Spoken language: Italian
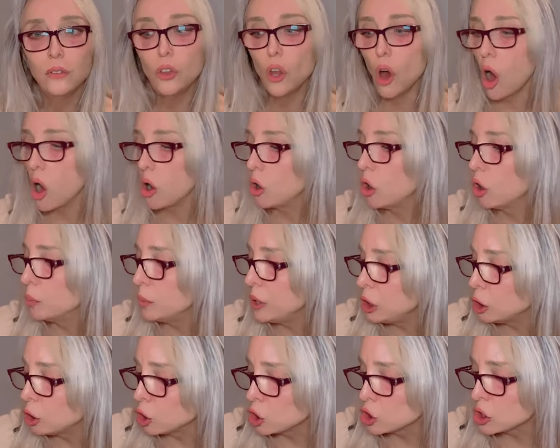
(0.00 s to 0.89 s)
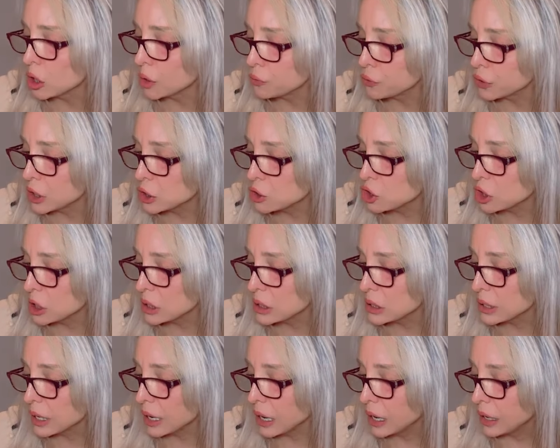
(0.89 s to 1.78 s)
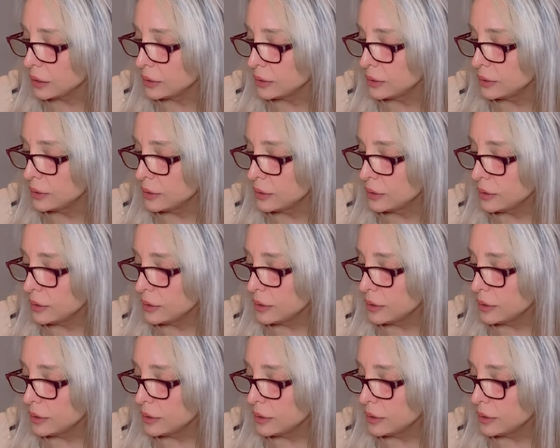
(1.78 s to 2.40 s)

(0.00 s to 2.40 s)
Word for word: No, come non lo so, Francesca?